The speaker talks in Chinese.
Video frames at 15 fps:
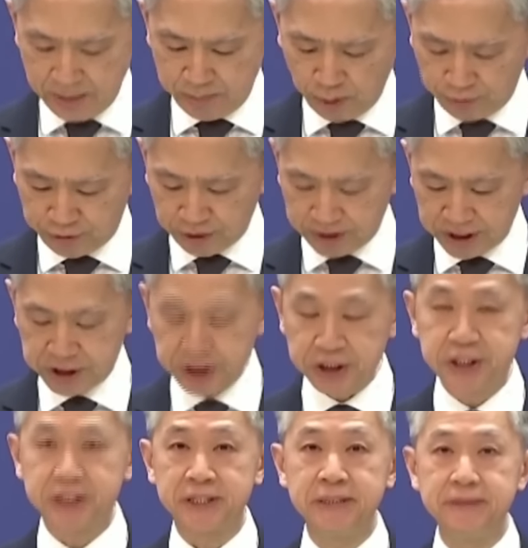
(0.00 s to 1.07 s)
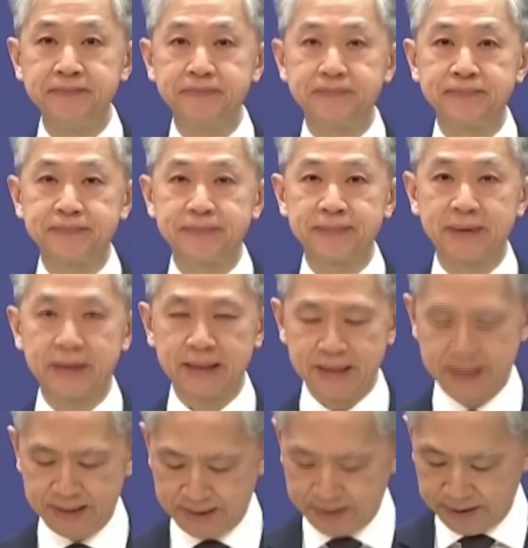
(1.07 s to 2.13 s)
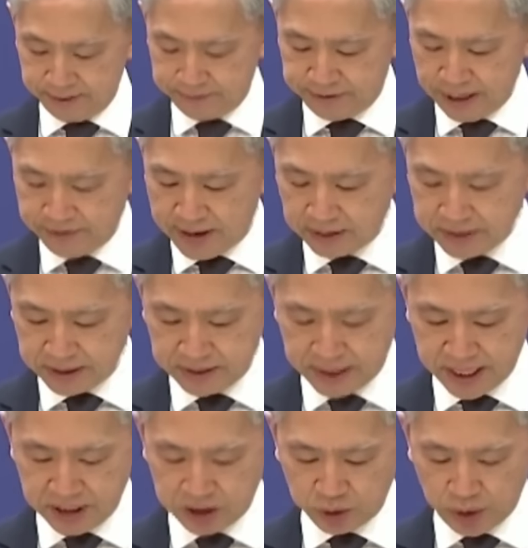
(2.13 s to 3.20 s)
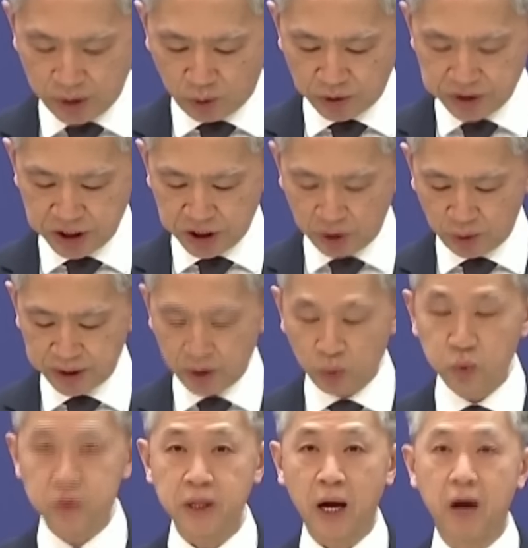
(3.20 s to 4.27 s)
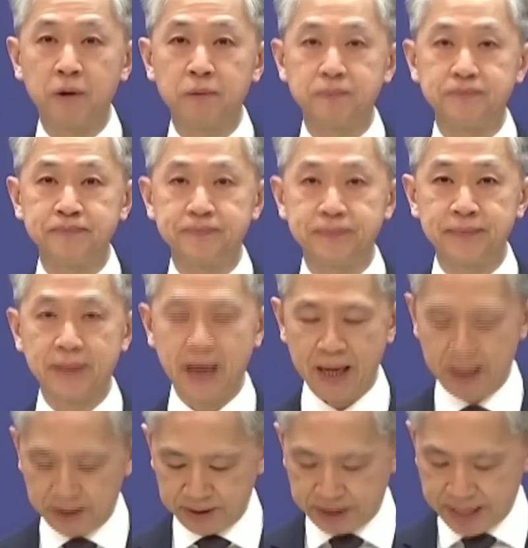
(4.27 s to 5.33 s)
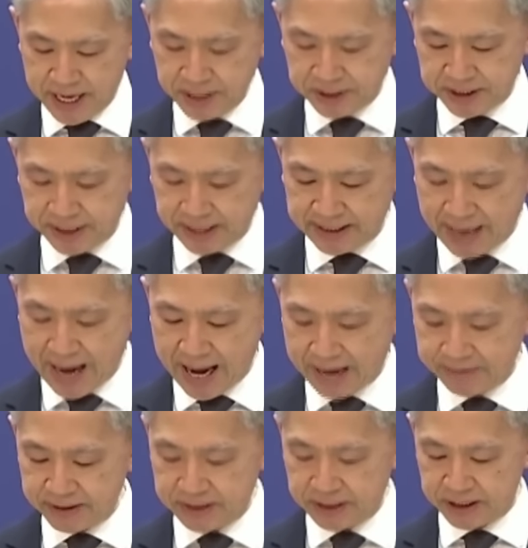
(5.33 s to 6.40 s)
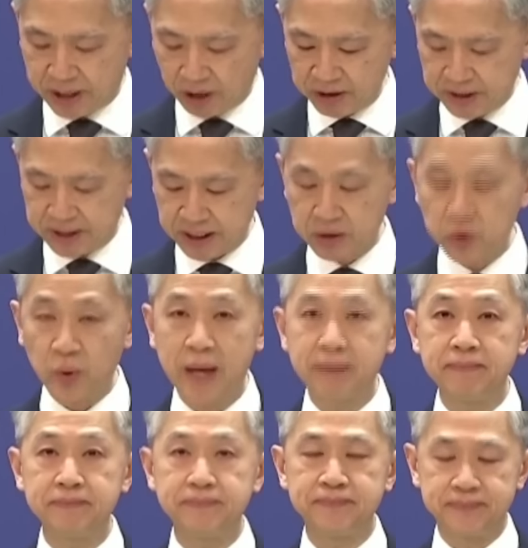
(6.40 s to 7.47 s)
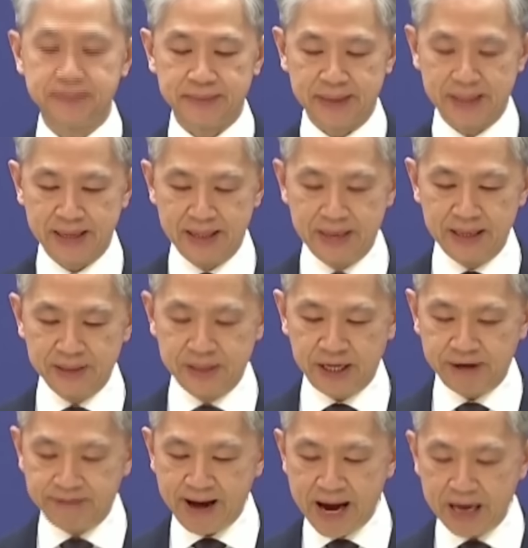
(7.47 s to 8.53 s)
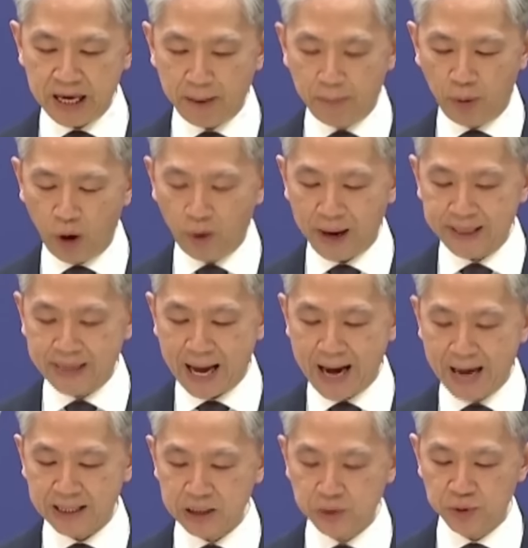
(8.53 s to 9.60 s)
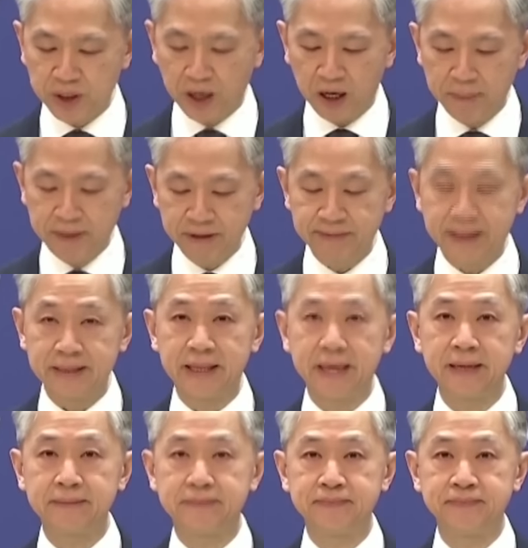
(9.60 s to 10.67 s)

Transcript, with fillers: 不符合事实。菲方应停止对国际社会的误导，停止借南海问题挑起争端，借外力破坏南海地区的和平稳定。